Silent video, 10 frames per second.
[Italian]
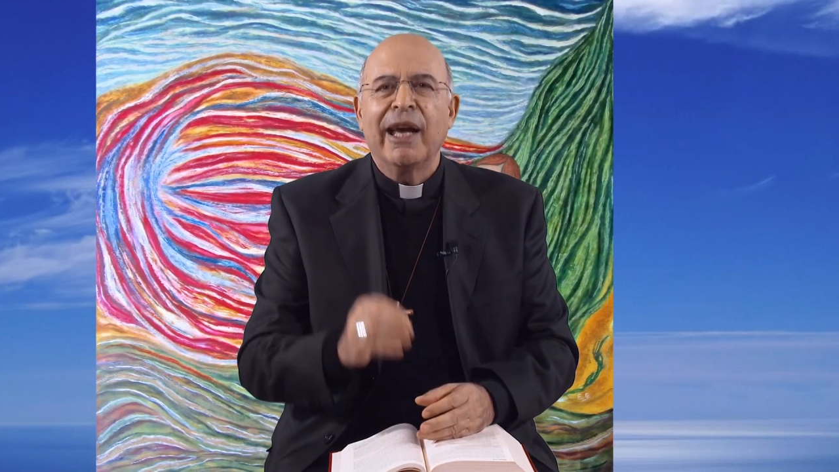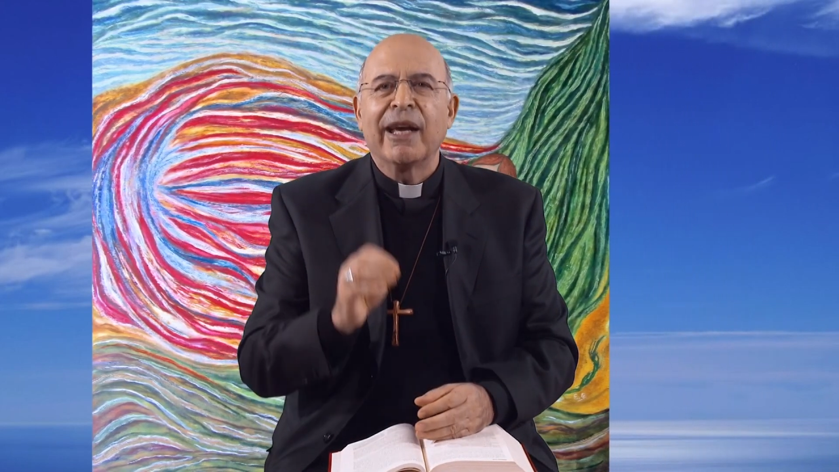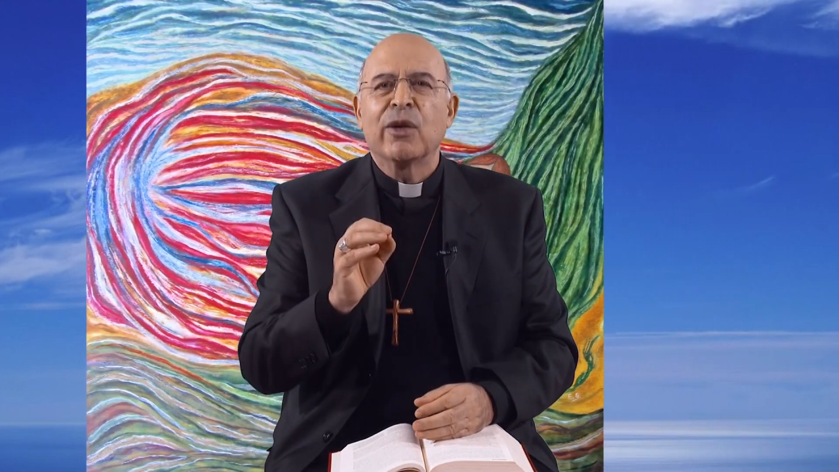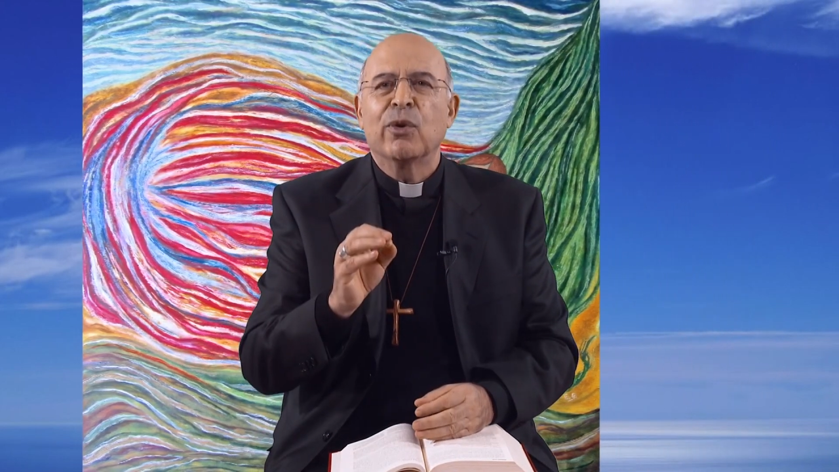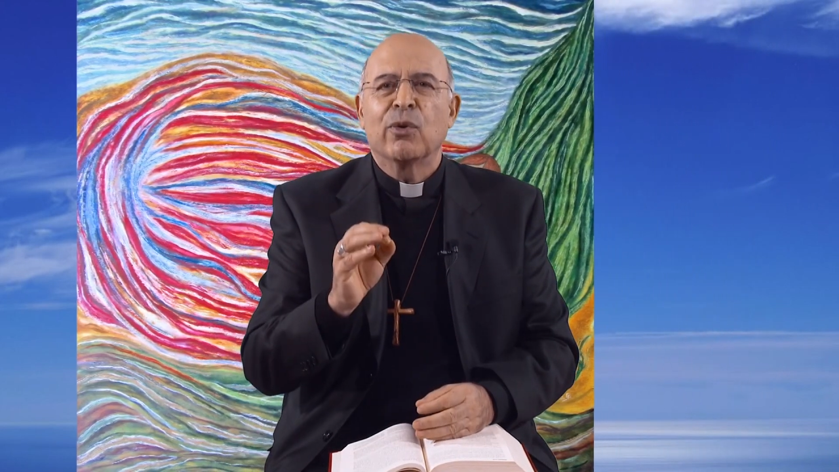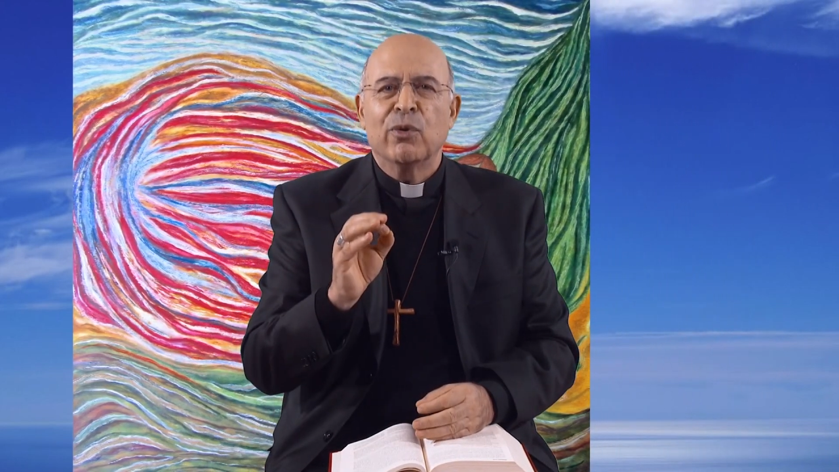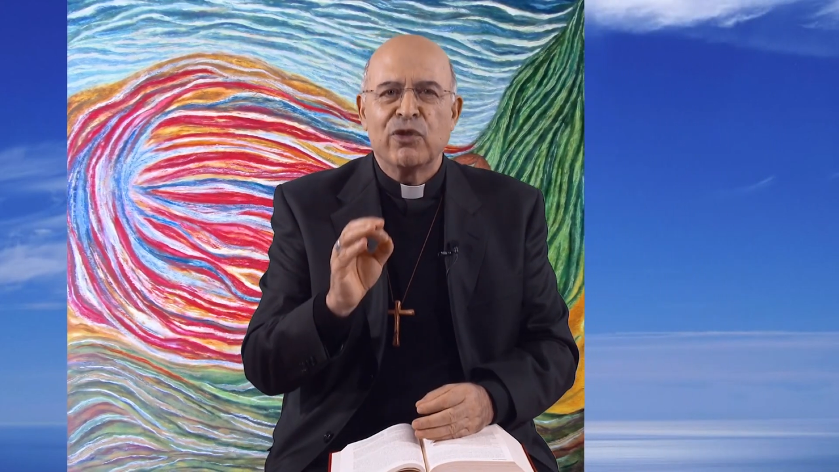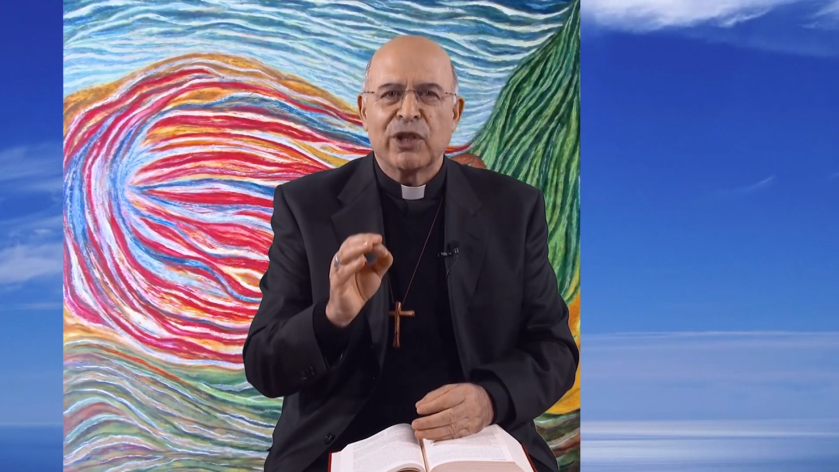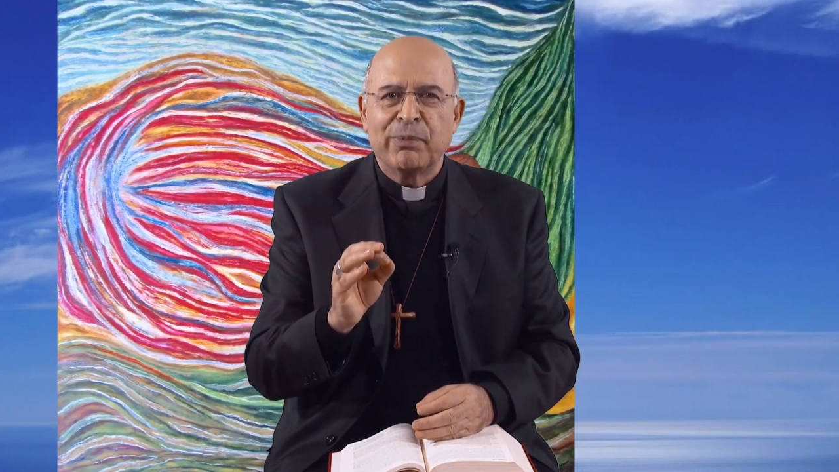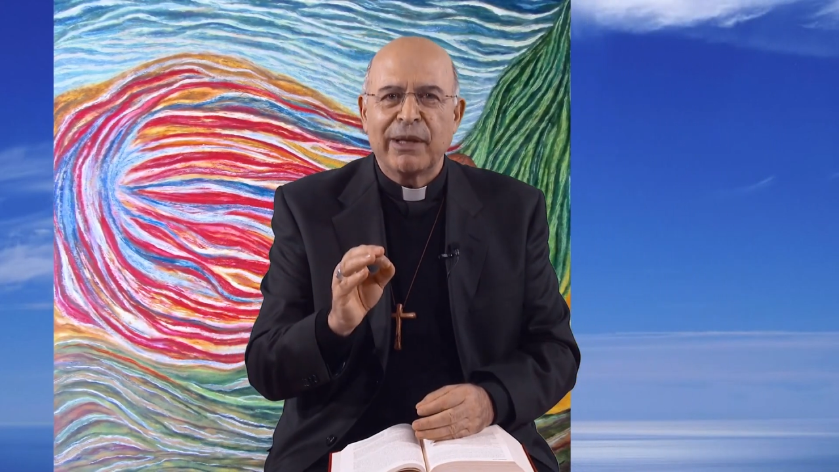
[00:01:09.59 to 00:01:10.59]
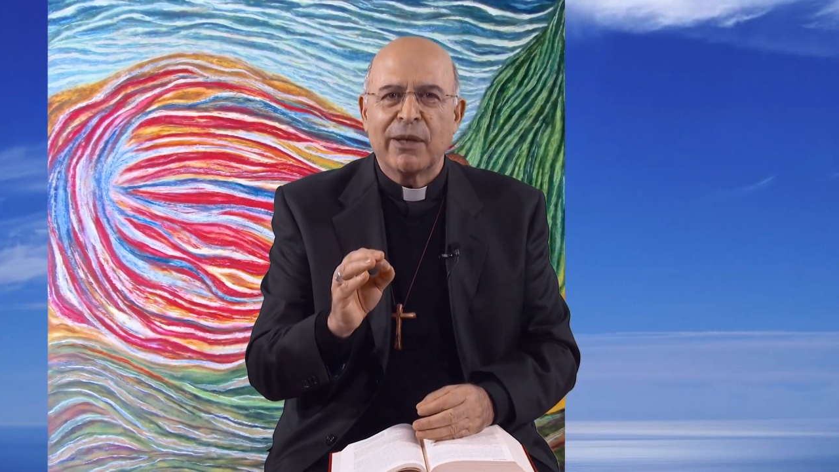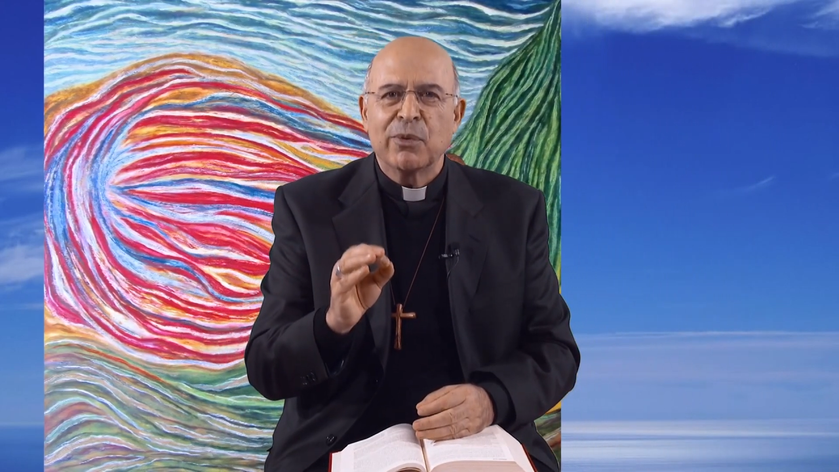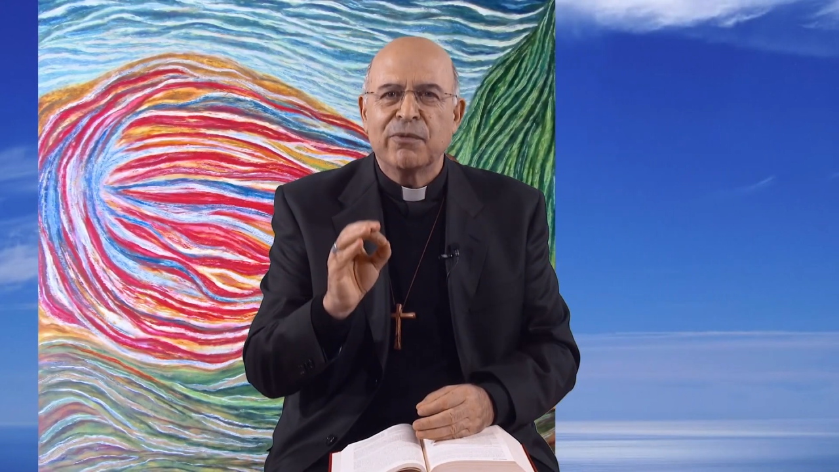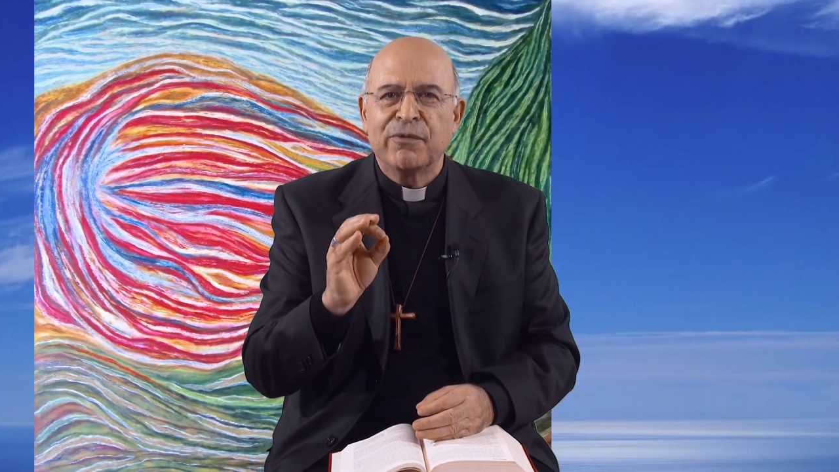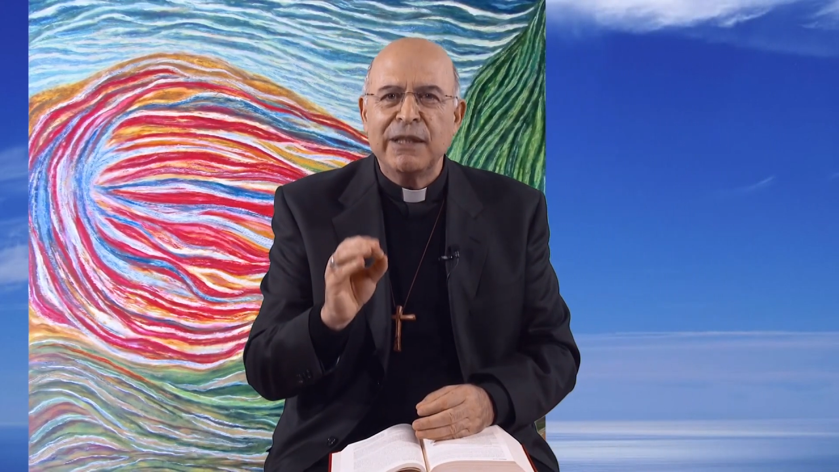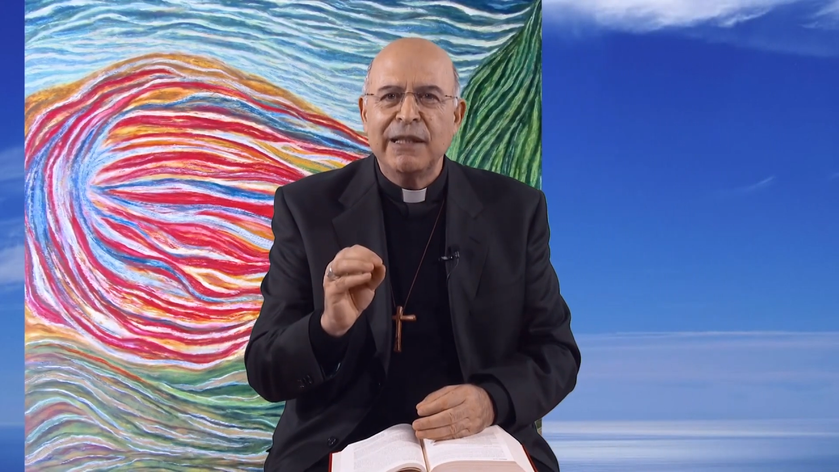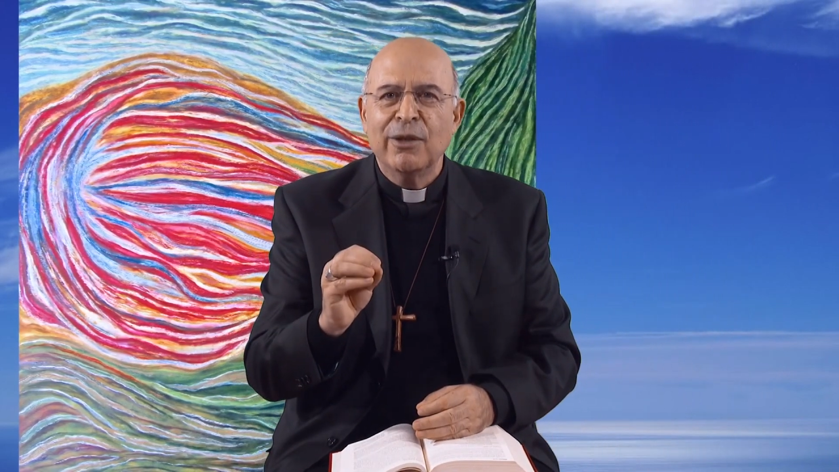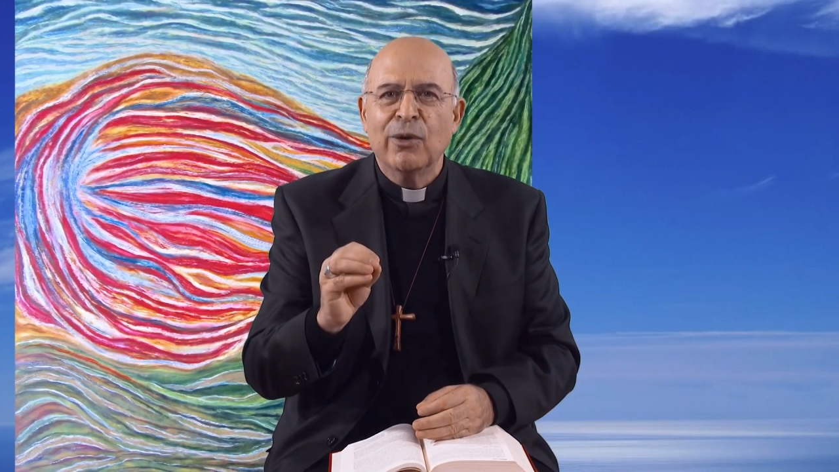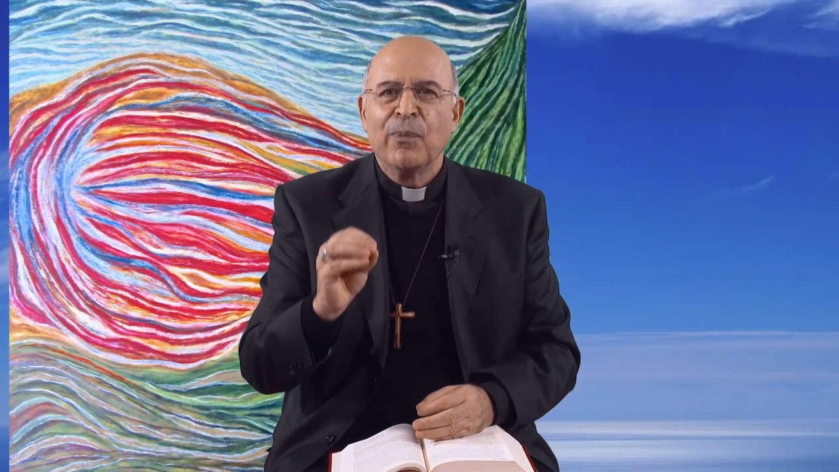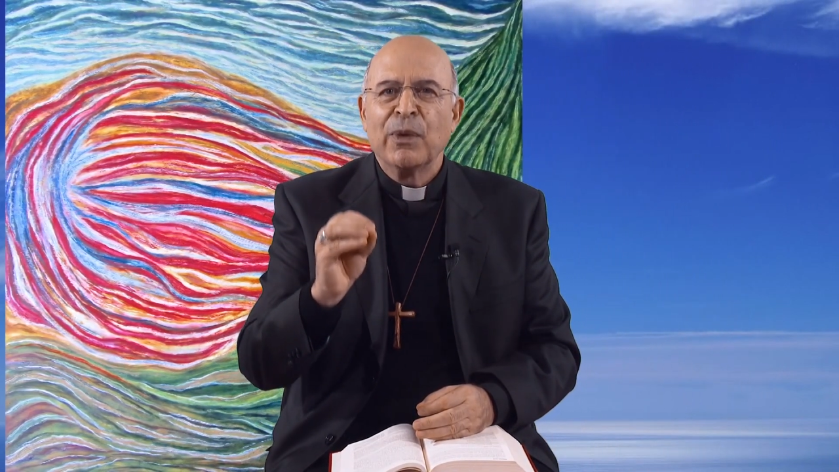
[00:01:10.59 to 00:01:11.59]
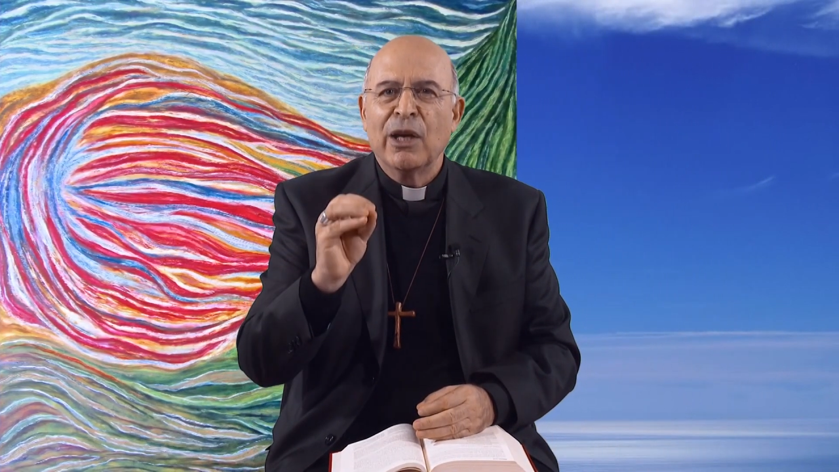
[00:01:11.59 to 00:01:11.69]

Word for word: Ecco, concepirai un figlio,